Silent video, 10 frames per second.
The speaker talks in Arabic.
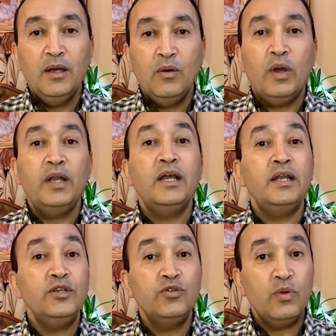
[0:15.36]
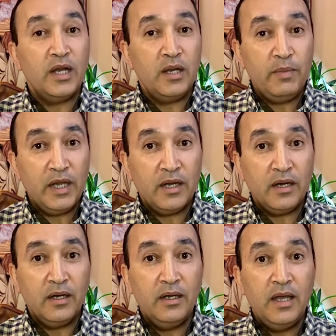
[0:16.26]
وحنا كنعيشوا واحد المحنه
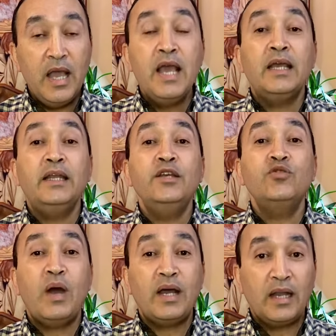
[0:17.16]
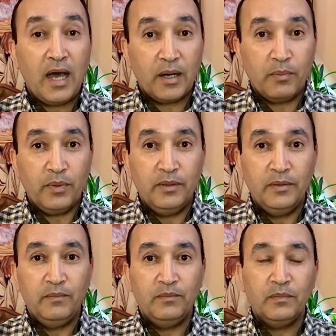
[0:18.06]
كنعيشوا واحد الحرب
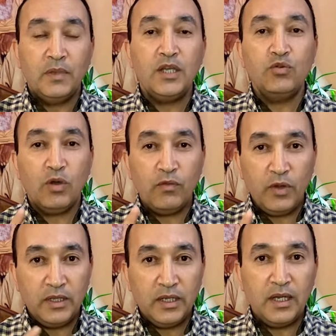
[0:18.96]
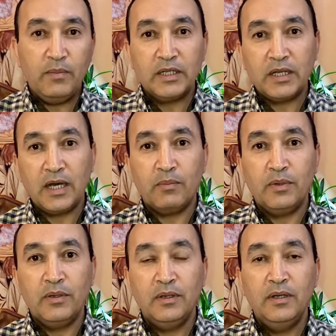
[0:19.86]
اجي نوقفوا عند كلمه حرب
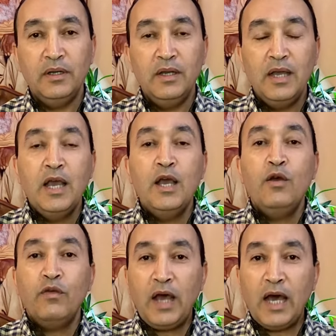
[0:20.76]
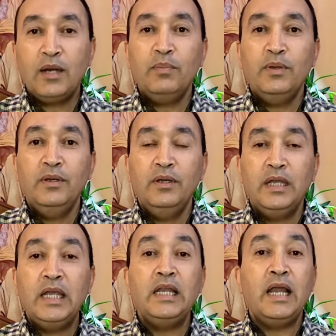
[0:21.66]
في الحرب
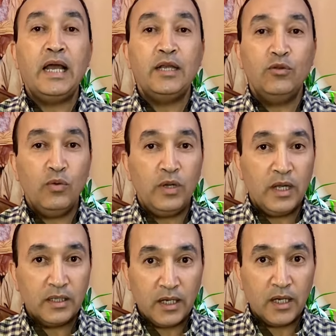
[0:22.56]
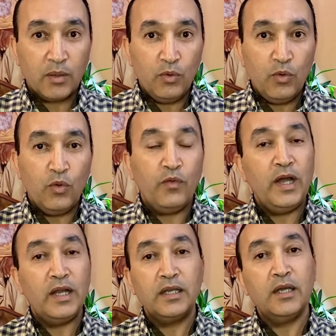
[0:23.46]
كاين العدو اللي كتحاربه وفي
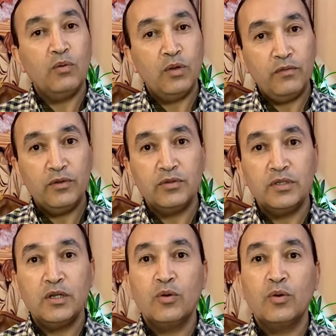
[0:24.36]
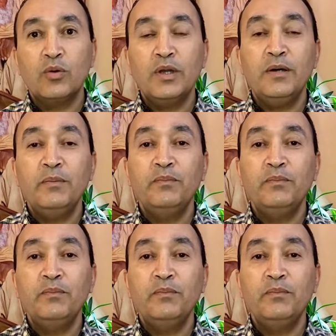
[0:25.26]
حالتنا هو الفيروس ديال كورونا